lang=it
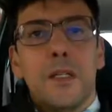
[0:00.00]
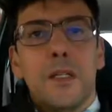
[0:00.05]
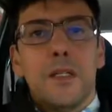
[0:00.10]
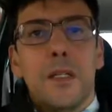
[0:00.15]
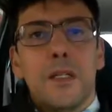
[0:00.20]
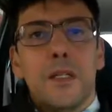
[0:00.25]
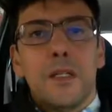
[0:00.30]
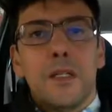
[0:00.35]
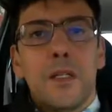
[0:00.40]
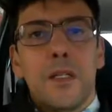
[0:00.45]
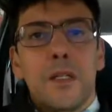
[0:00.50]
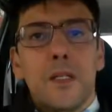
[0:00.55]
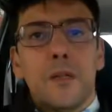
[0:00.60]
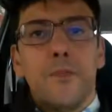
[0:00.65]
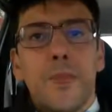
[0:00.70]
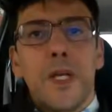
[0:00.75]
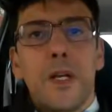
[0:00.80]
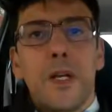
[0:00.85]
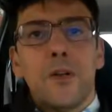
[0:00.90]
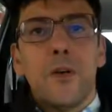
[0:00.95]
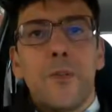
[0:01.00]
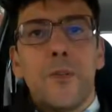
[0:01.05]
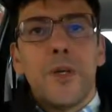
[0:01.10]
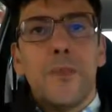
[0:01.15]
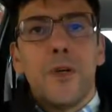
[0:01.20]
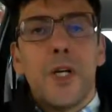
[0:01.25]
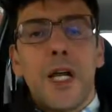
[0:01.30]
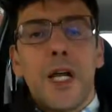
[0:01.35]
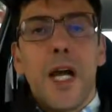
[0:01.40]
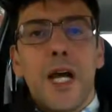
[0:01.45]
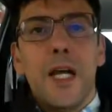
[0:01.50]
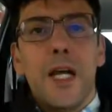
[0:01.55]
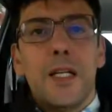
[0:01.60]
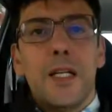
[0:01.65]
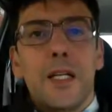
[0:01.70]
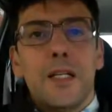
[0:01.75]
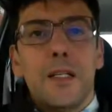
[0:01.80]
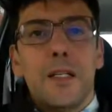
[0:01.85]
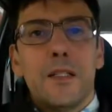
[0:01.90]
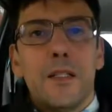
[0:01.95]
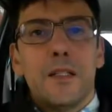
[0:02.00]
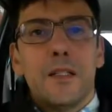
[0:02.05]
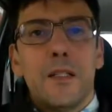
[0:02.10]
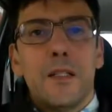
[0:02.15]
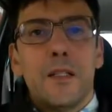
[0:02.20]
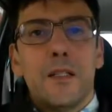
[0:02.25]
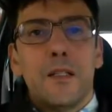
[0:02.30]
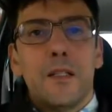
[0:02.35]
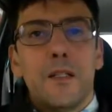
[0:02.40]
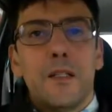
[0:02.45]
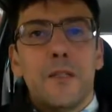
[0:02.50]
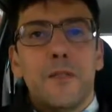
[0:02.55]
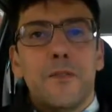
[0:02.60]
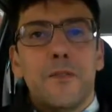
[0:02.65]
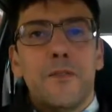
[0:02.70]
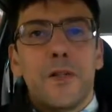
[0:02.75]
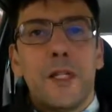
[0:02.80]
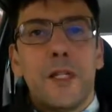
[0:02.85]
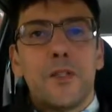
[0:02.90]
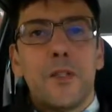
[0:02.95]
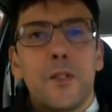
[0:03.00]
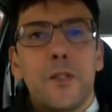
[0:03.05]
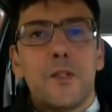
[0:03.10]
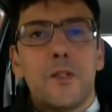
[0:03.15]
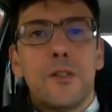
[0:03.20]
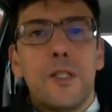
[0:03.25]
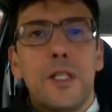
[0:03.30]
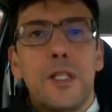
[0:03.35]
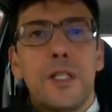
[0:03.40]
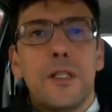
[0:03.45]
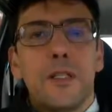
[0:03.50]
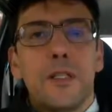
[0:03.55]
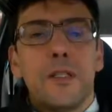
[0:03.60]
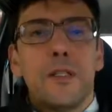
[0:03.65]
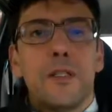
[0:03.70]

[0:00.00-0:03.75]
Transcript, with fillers: eh, per commemorare eh, fantozzi